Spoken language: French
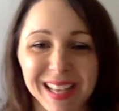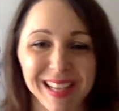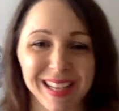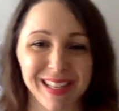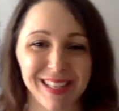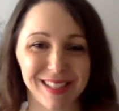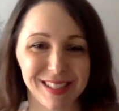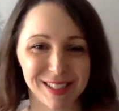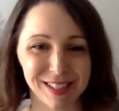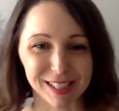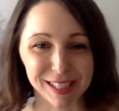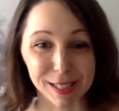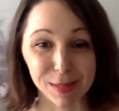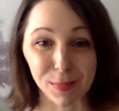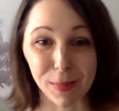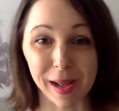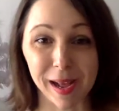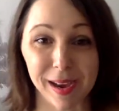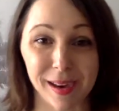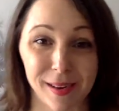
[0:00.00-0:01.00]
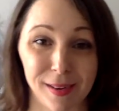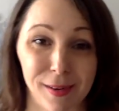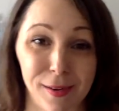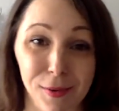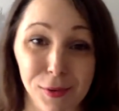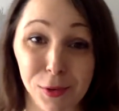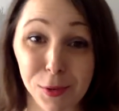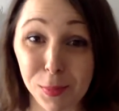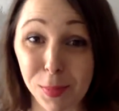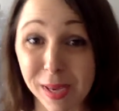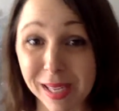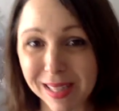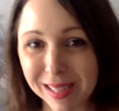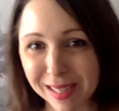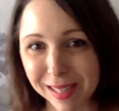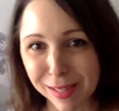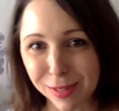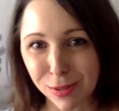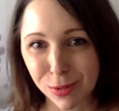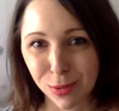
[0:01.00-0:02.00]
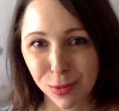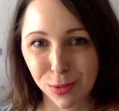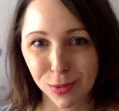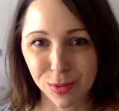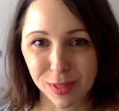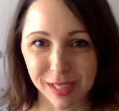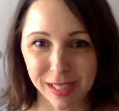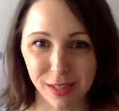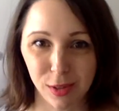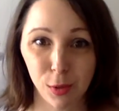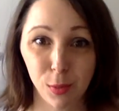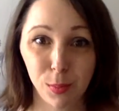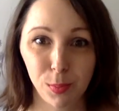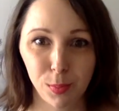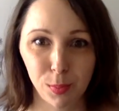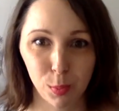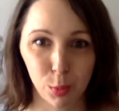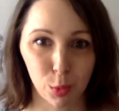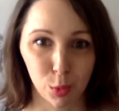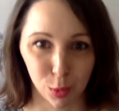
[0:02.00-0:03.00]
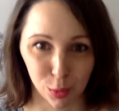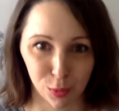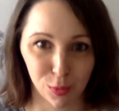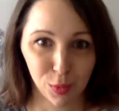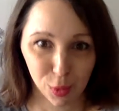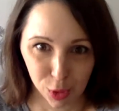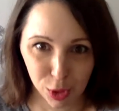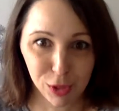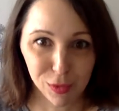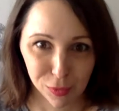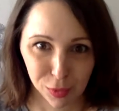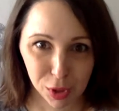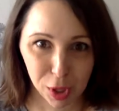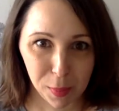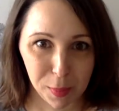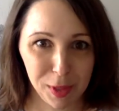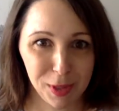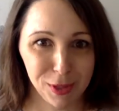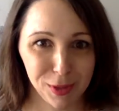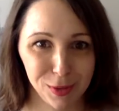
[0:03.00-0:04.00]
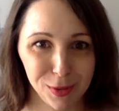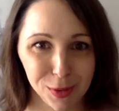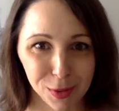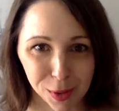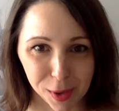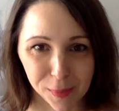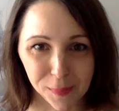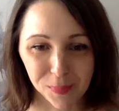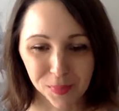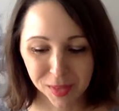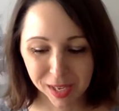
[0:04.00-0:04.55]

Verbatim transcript: et j'espère euh, ne pas être déçue et ne pas que vous aussi, vous ne serez pas déçus. Hein.